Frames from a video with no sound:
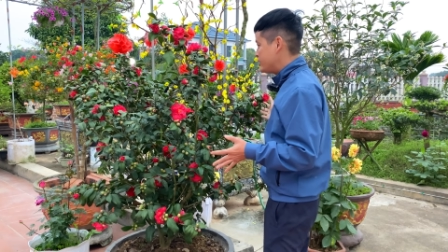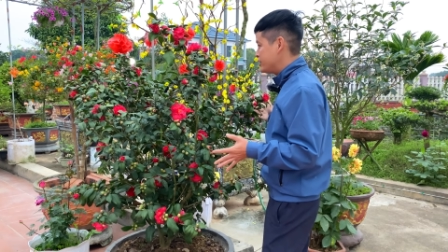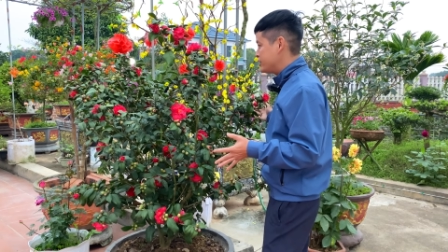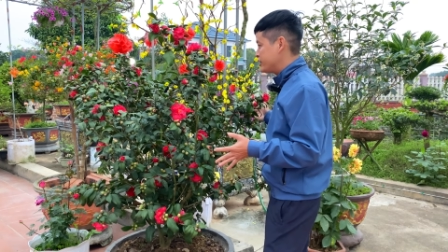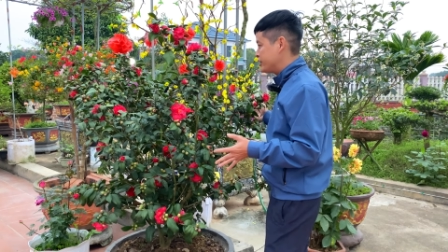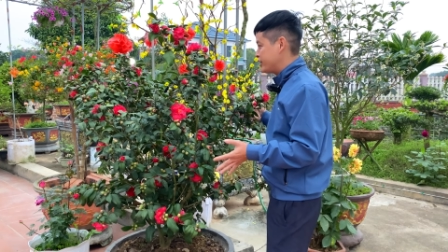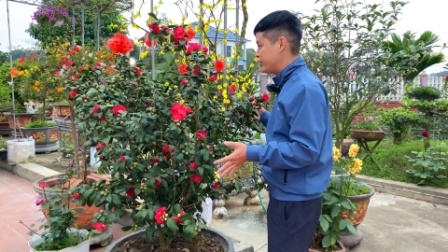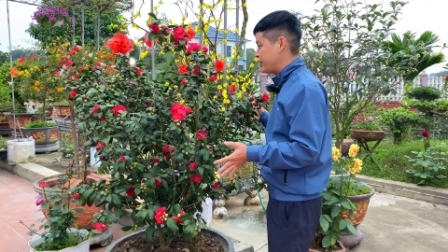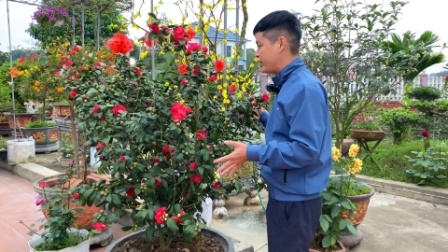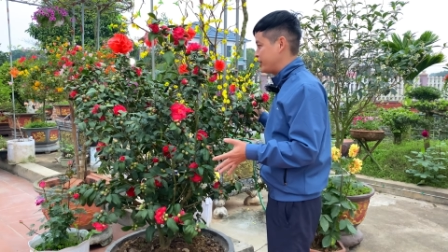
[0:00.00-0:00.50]
như
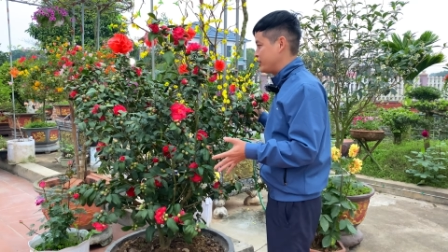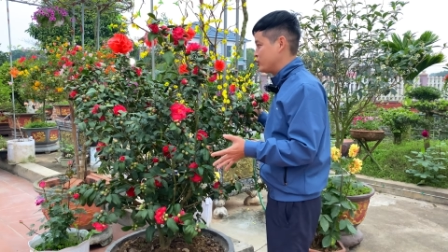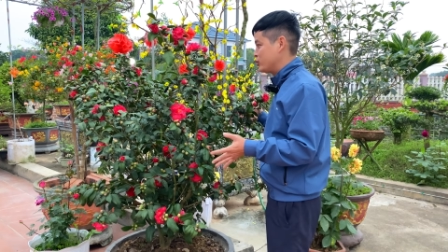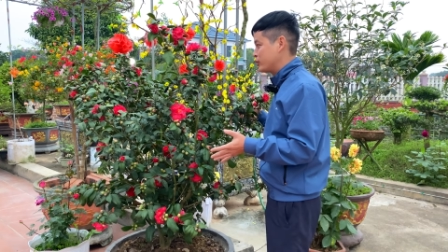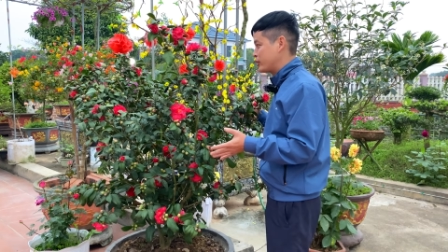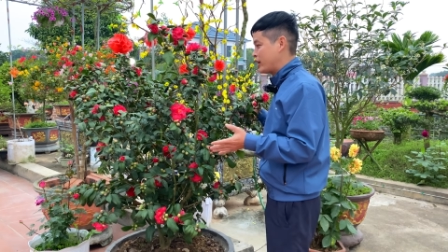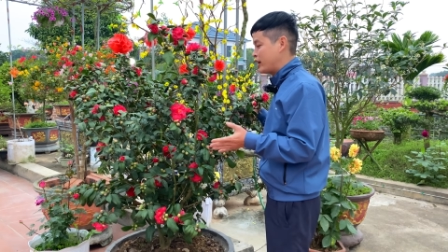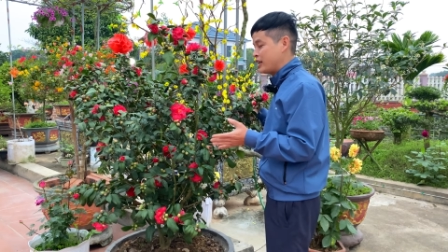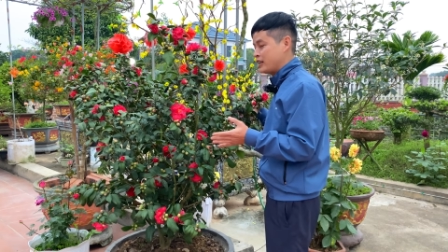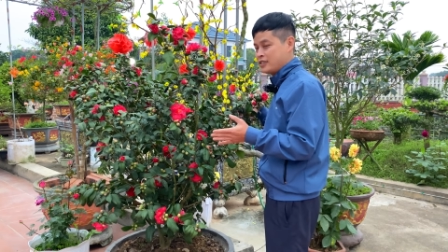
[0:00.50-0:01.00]
thế này chúng
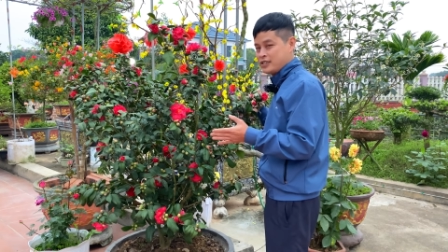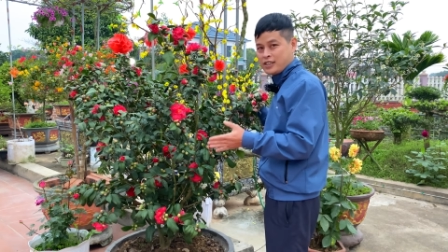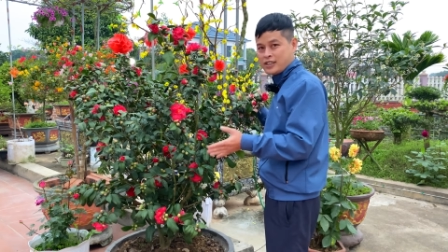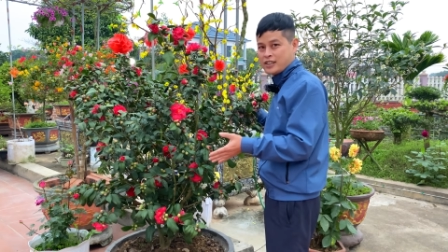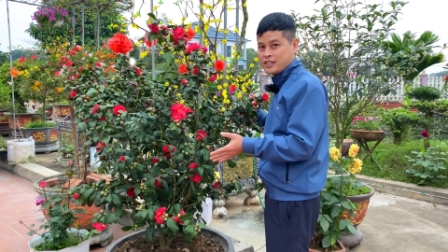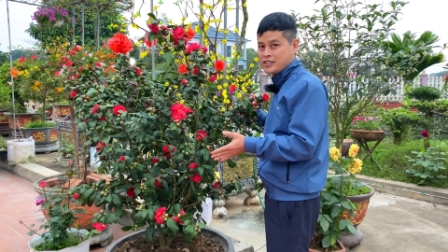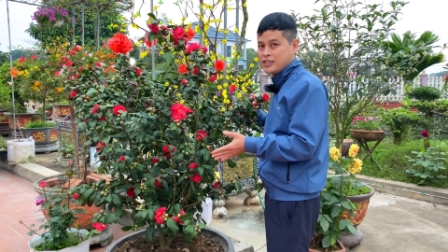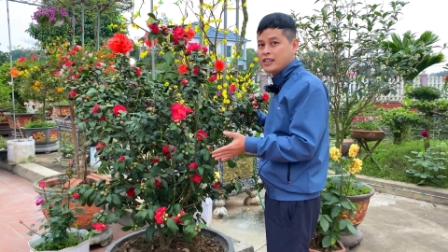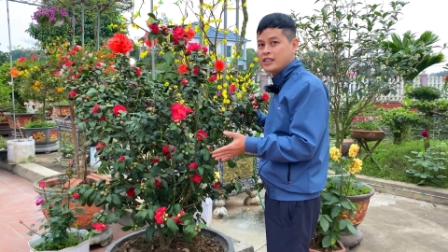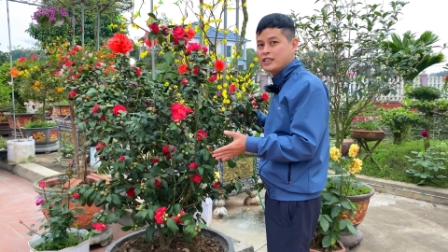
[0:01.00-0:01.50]
ta rất
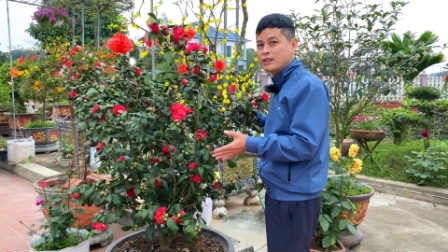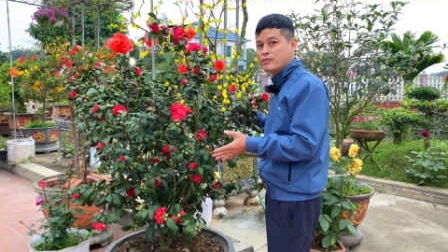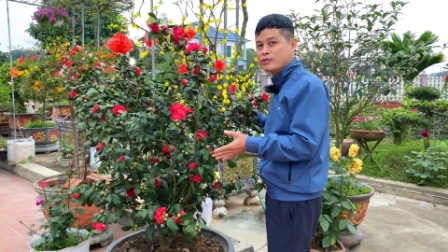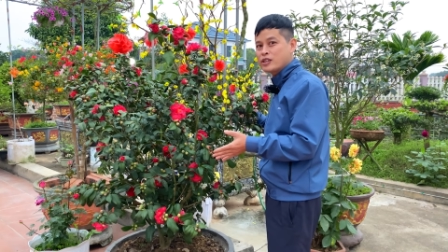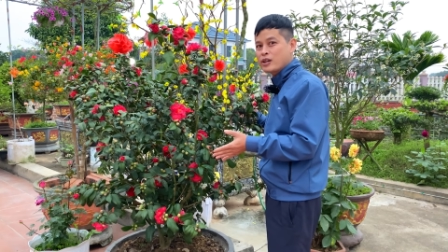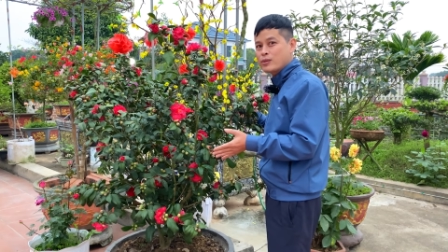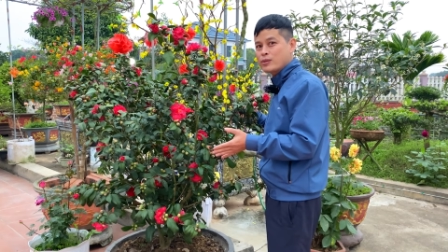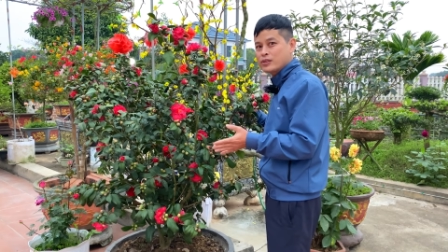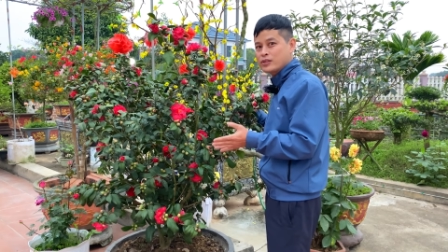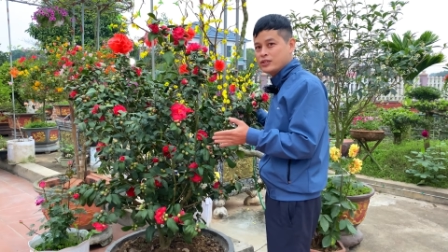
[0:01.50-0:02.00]
là dễ chăm
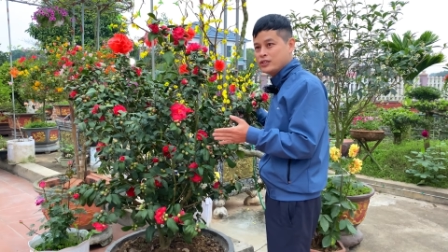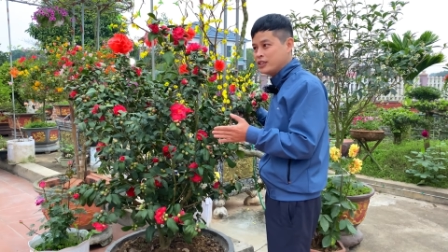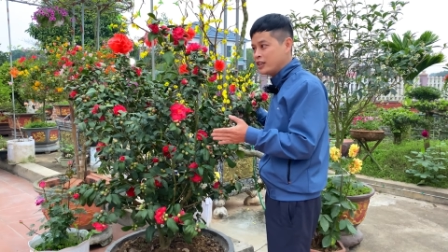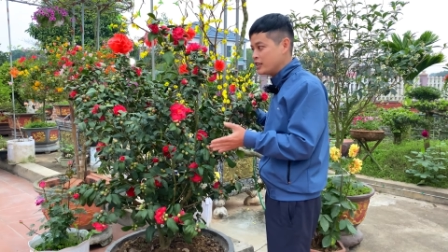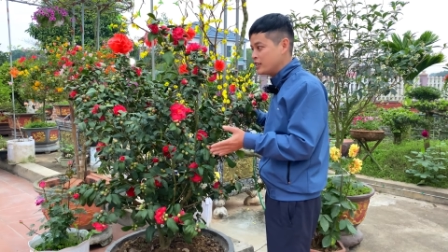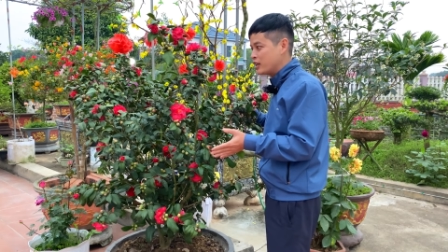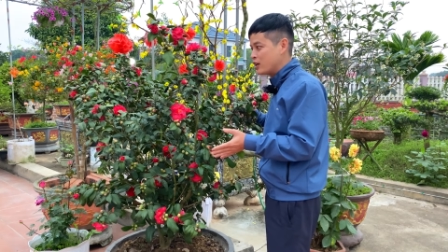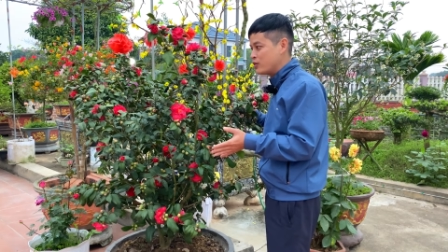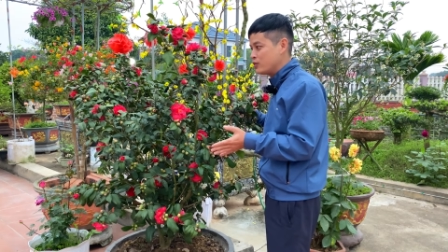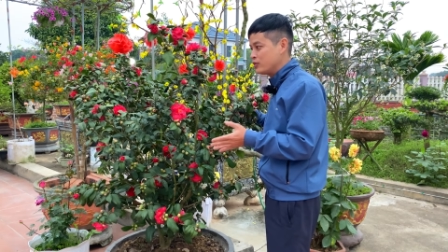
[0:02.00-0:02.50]
sóc, dễ
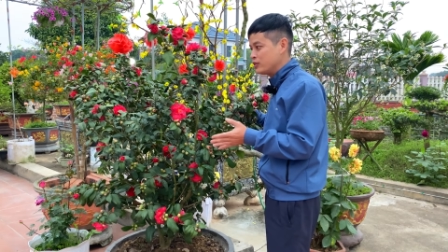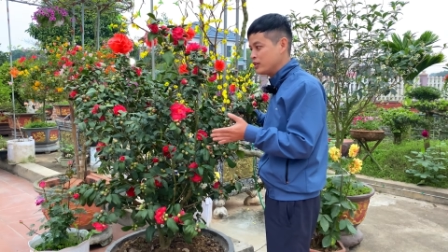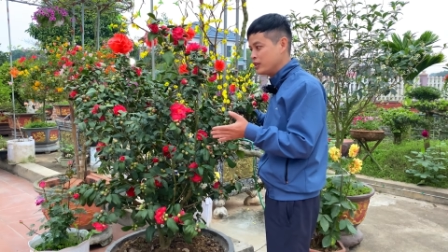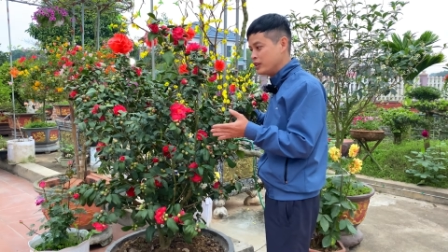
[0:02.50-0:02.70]
trồng